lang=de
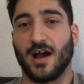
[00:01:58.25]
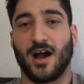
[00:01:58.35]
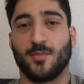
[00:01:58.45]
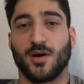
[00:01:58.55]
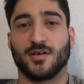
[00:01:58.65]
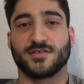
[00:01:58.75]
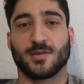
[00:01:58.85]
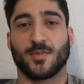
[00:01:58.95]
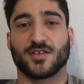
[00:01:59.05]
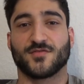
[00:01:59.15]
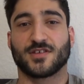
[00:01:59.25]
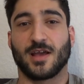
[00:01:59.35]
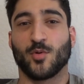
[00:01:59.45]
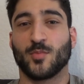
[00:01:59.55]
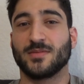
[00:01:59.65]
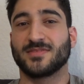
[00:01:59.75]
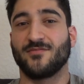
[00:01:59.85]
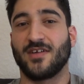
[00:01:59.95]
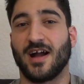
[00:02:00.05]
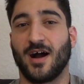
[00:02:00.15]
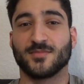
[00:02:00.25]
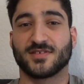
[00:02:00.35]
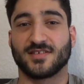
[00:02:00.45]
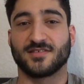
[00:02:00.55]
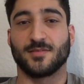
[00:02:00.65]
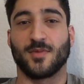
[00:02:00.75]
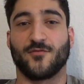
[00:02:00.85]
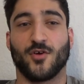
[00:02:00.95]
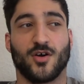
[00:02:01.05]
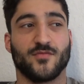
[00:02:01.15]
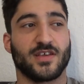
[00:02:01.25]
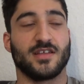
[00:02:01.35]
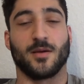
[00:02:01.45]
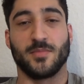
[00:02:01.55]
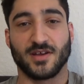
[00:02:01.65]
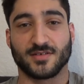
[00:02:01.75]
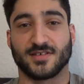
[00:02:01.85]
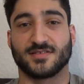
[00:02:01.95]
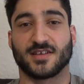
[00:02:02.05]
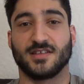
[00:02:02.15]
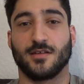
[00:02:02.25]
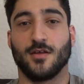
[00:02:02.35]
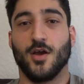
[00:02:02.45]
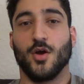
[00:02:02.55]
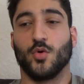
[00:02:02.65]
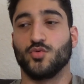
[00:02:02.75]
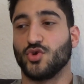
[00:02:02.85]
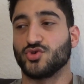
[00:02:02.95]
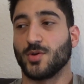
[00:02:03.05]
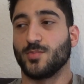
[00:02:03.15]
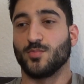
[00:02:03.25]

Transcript: aber ich denke mal, das wird kein Problem sein, weil abends ist es immer voller und wir gehen ja mittags jetzt trainieren und deshalb